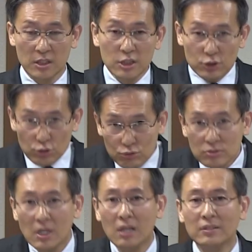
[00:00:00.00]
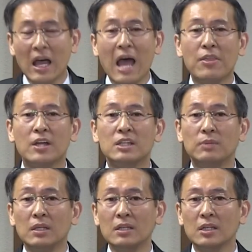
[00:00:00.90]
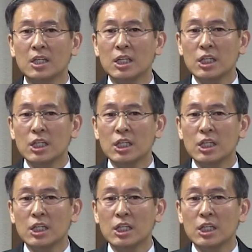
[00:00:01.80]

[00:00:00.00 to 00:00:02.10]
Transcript: 그 순간 하나님이